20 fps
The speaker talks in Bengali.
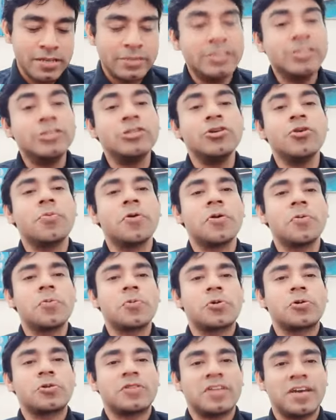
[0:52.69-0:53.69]
দ্বিতীয়
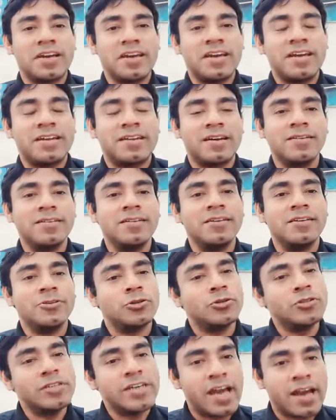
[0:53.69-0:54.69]
পরামর্শ থাকে এটাই
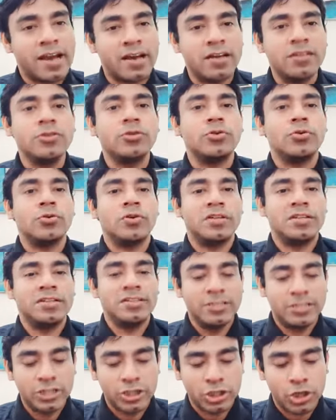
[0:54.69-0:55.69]
যদি একান্তই
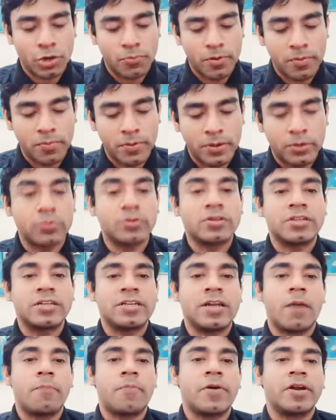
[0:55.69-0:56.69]
নিজে সময় বের করতে
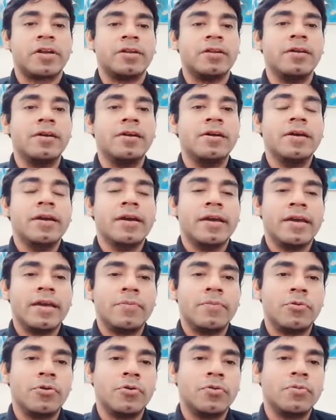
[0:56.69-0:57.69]
না পারেন এবং